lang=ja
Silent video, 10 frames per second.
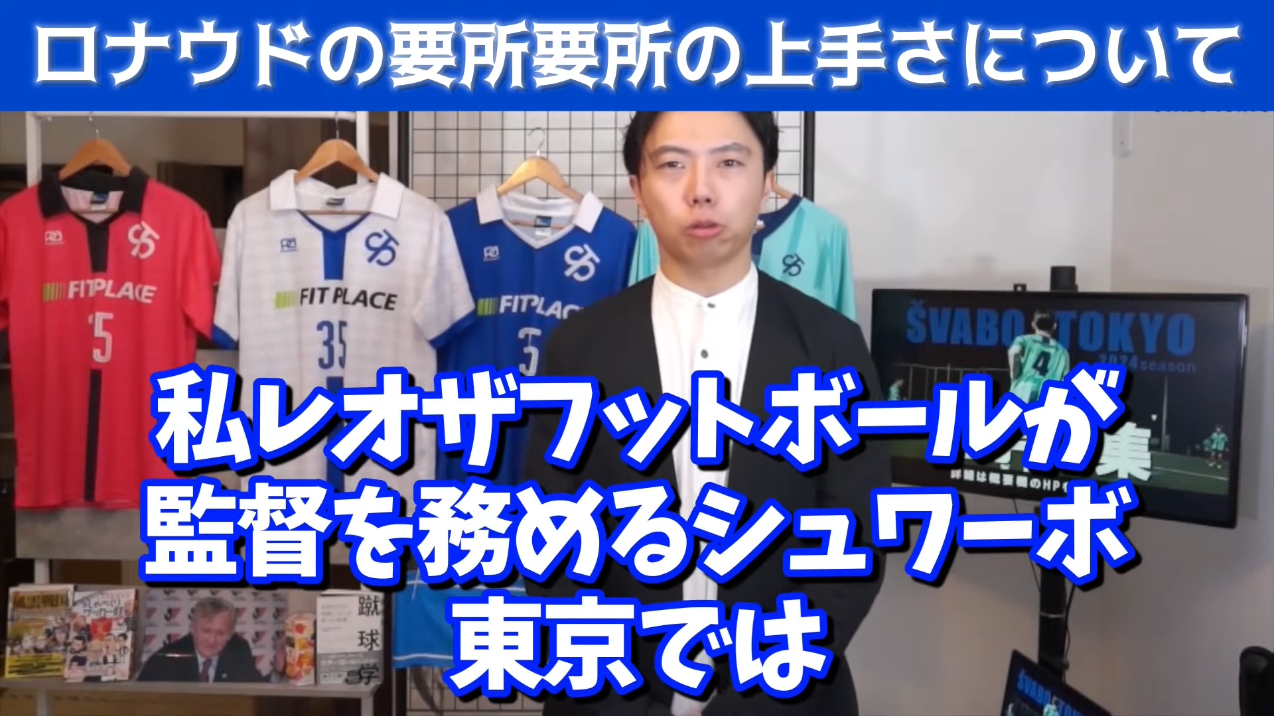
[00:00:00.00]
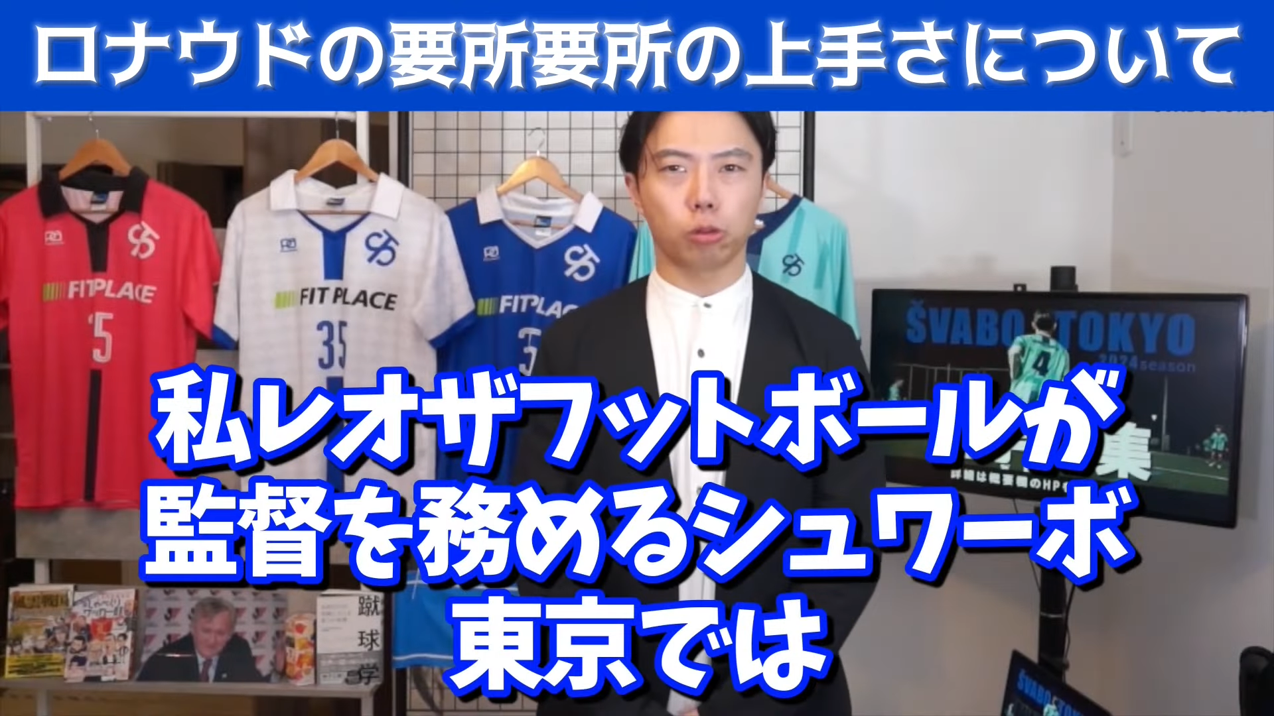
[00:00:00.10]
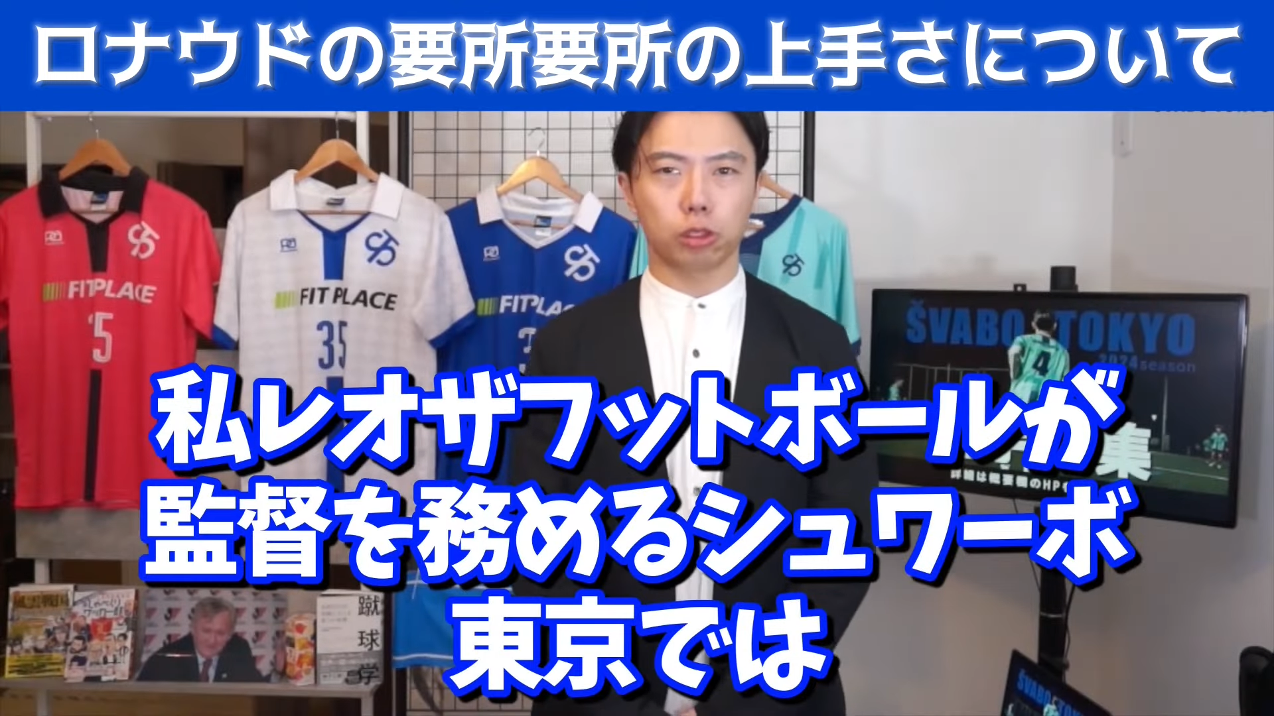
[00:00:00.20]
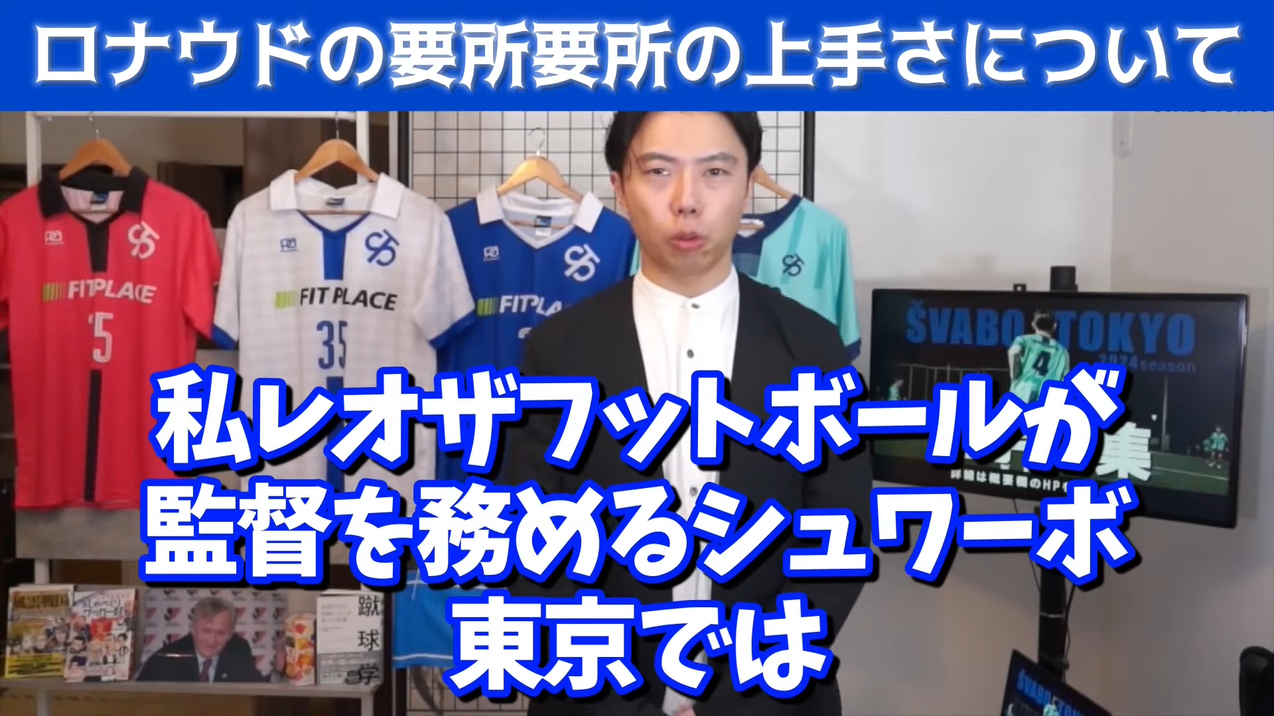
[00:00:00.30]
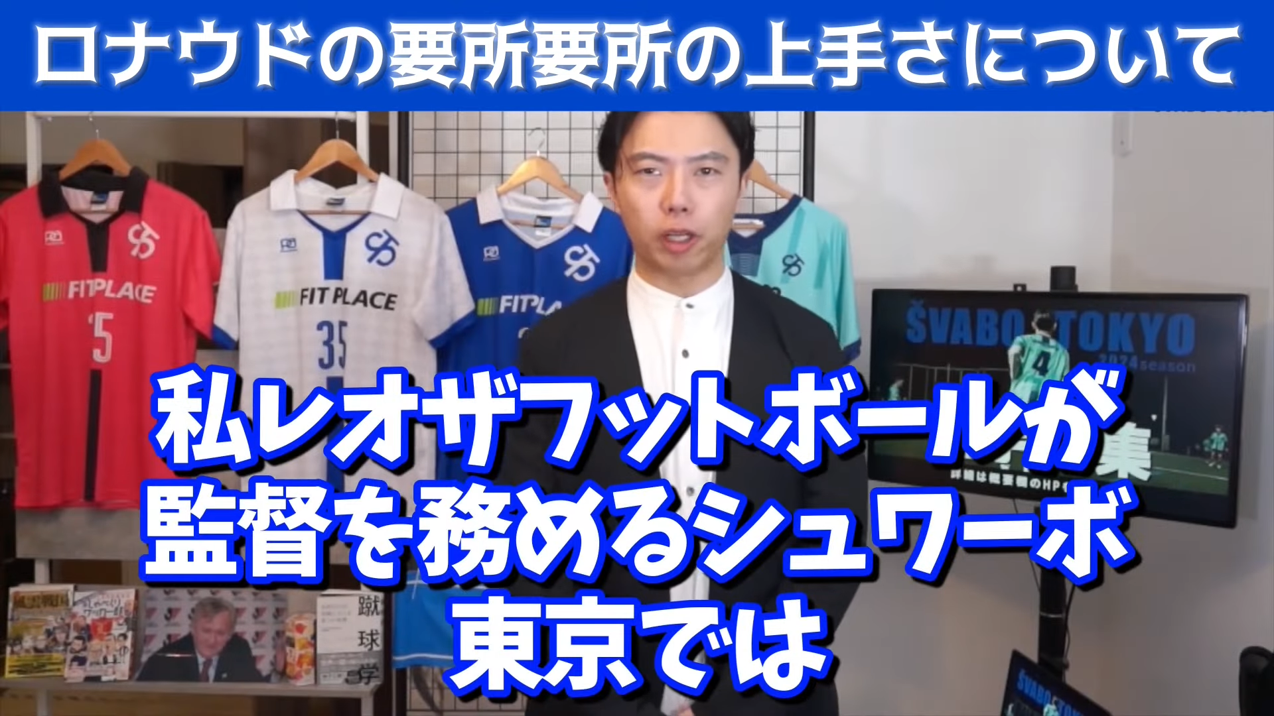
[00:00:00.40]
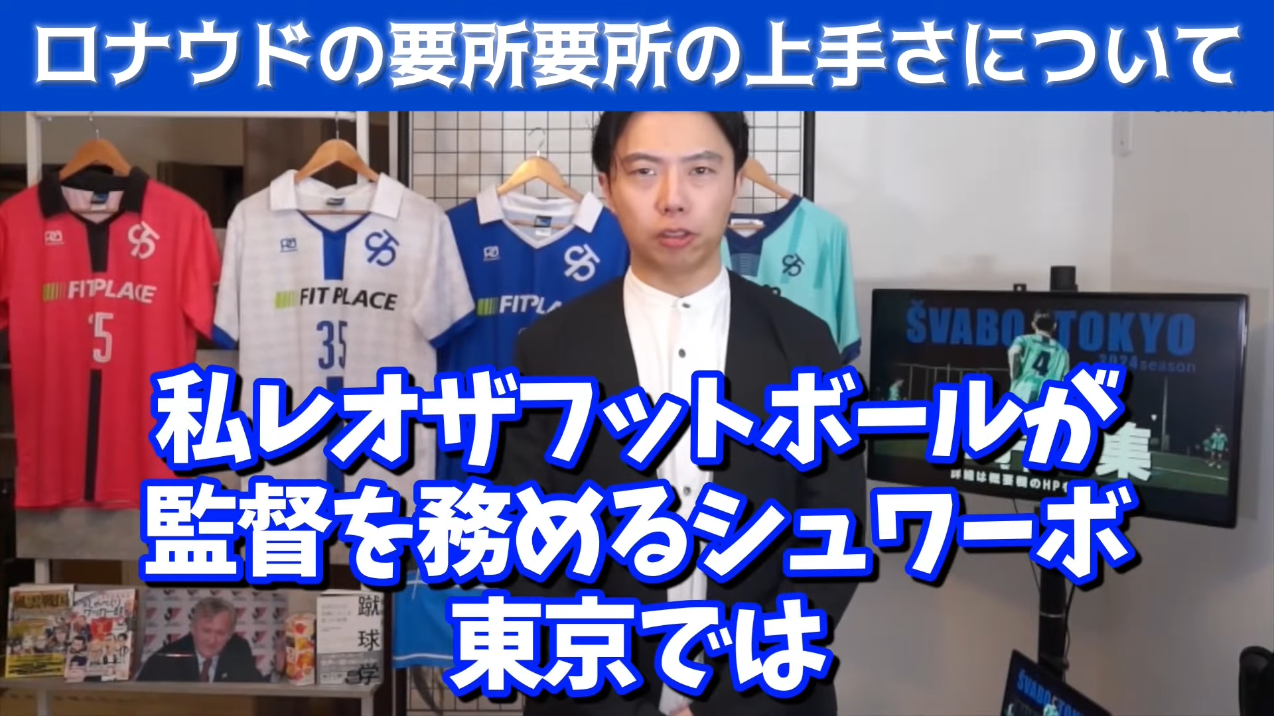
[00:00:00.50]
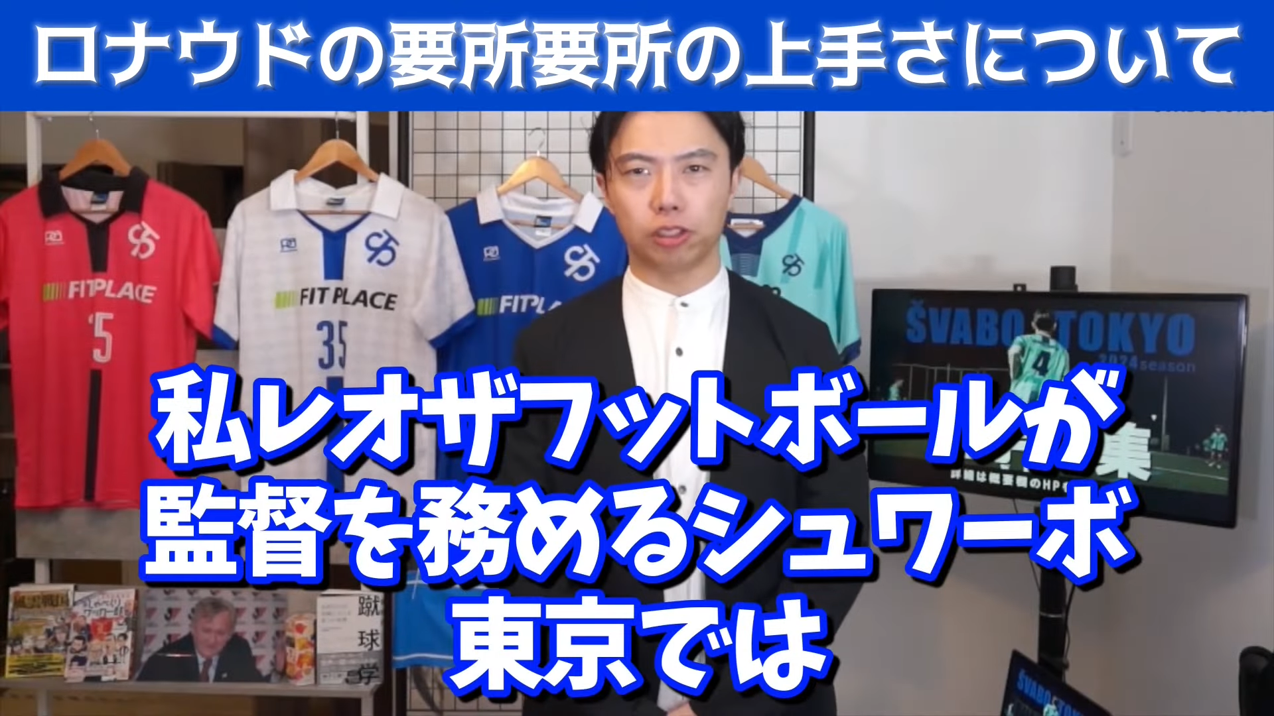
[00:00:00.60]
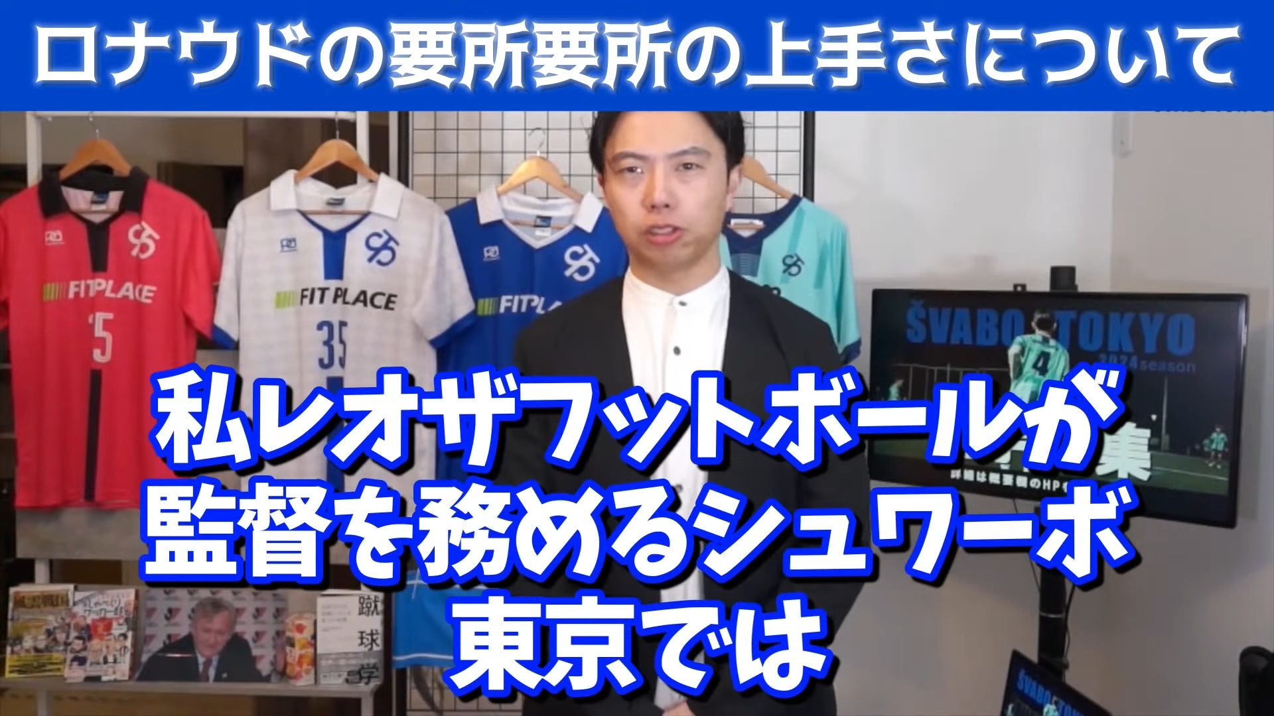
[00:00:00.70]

督を務める